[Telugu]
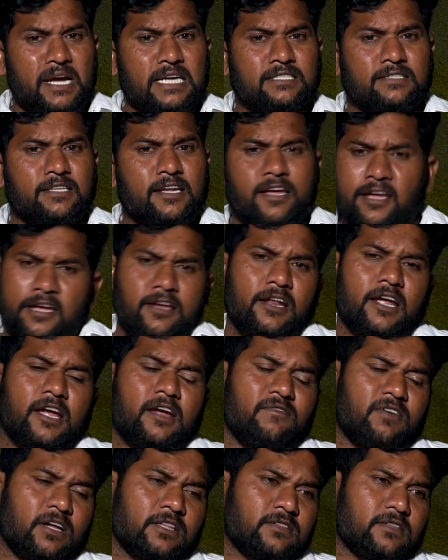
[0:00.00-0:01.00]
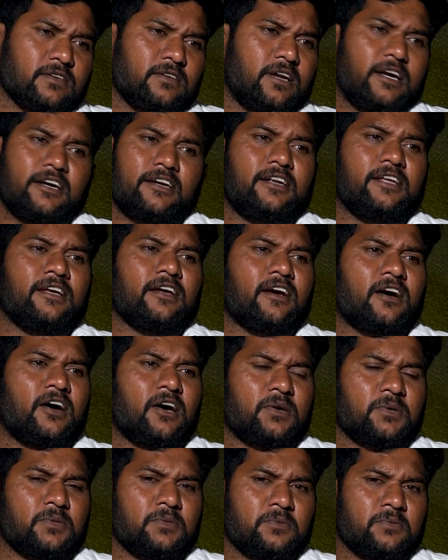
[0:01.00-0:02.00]
మేస్త్రీ రేవంత్ రెడ్డి
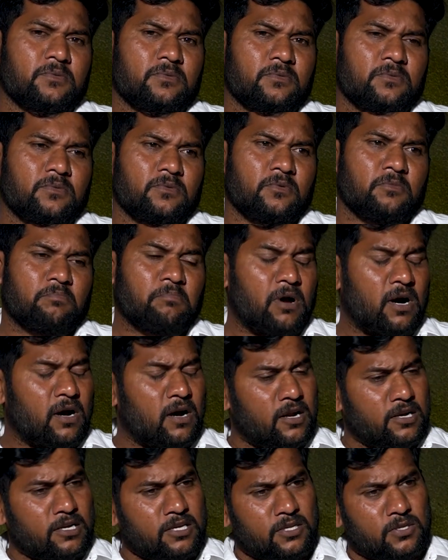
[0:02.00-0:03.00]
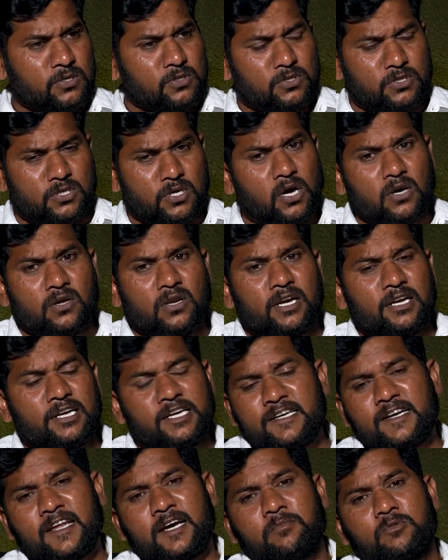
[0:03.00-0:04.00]
గారు మా నిరుద్యోగుల
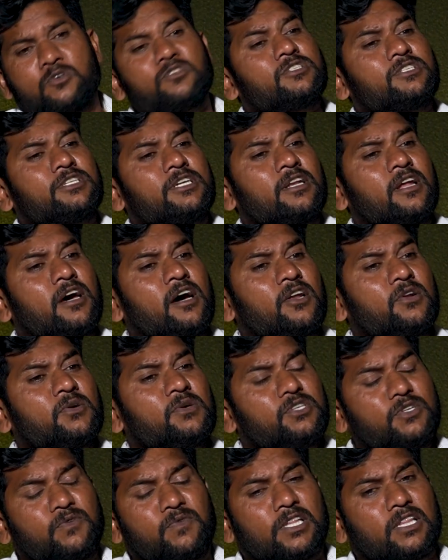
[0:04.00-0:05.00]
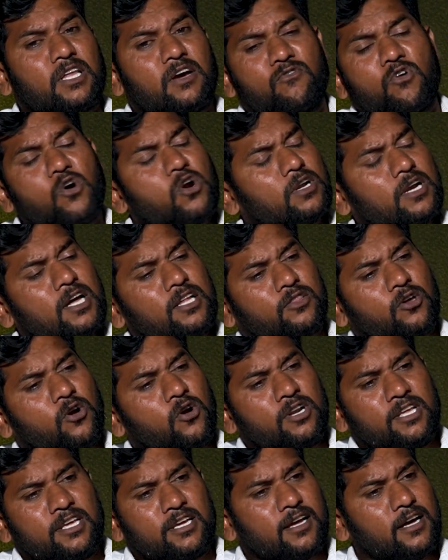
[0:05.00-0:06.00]
నిండా ముంచినారు యువత ఓట్లతో
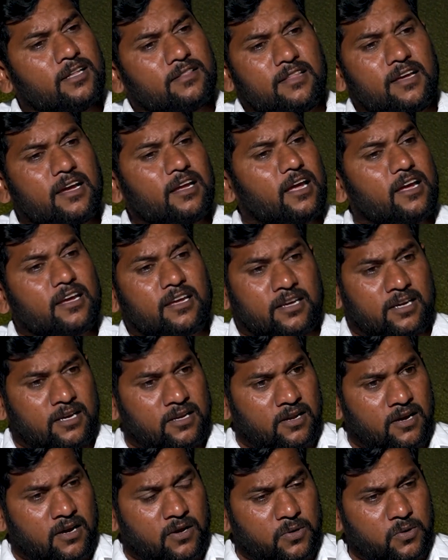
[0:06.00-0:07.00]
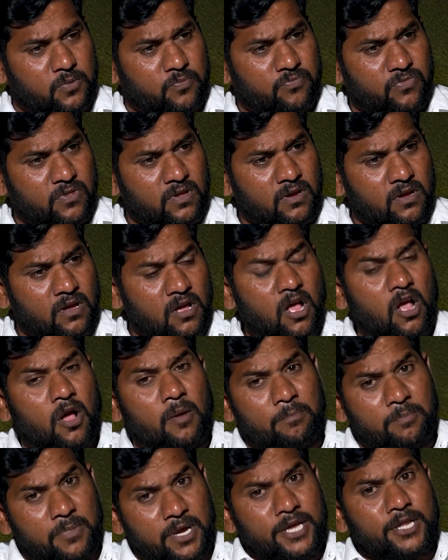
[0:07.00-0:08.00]
నీ గద్దెకెక్కినారు
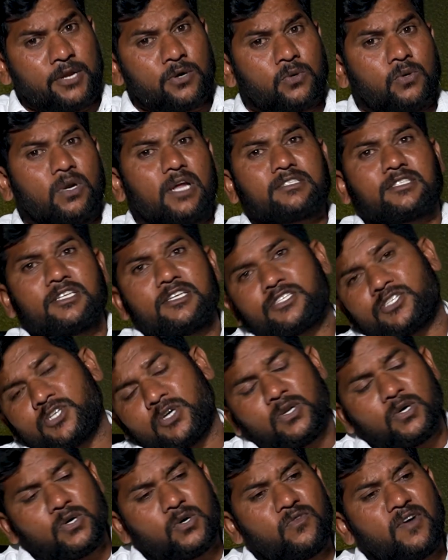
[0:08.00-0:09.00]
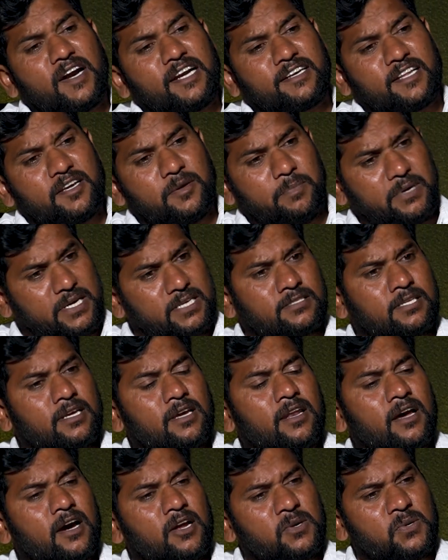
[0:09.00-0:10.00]
మీరు కుల సిచ్చులు వెట్టి
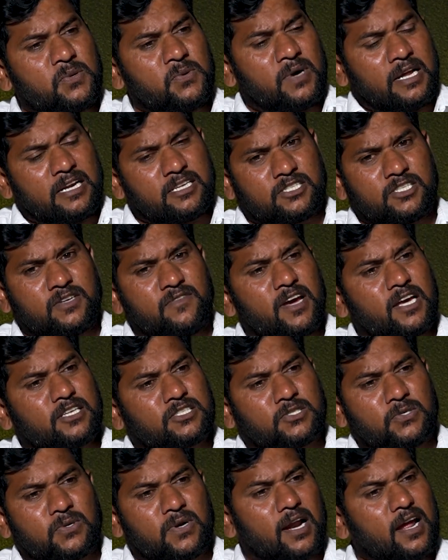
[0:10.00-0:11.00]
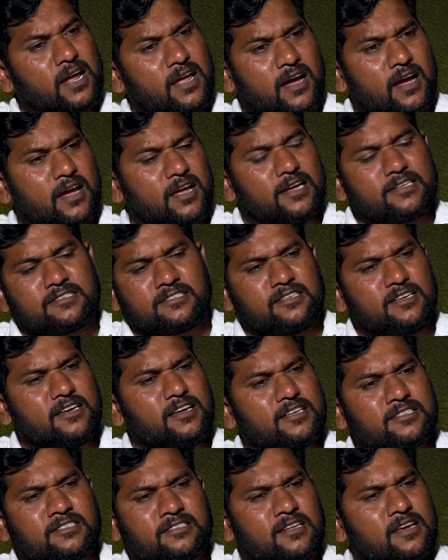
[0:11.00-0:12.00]
బీసీలను వేస్తుండ్రయ్యా ఎస్సీ
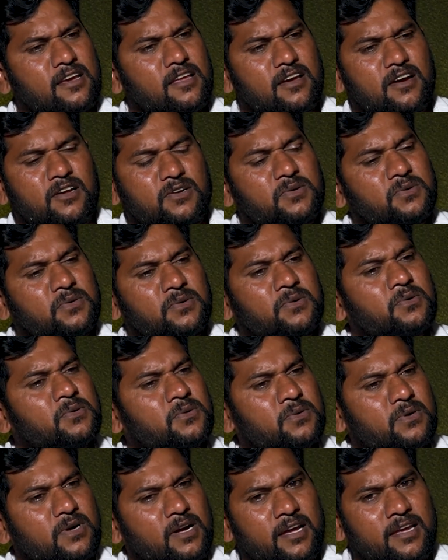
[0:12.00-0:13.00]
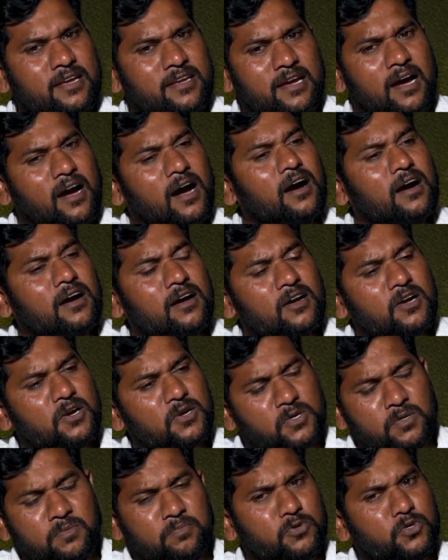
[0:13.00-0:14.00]
ఎస్టీలను అయ్యా
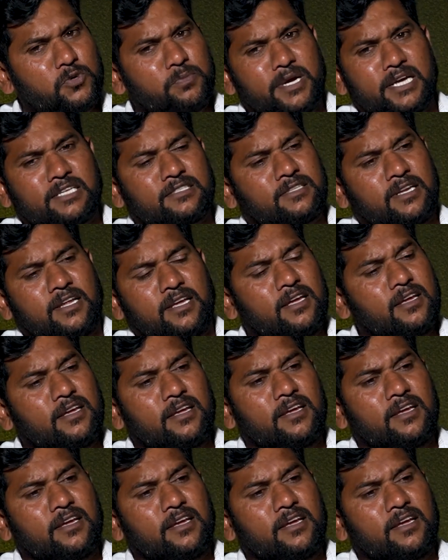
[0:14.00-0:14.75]
గుంపు మేస్త్రీ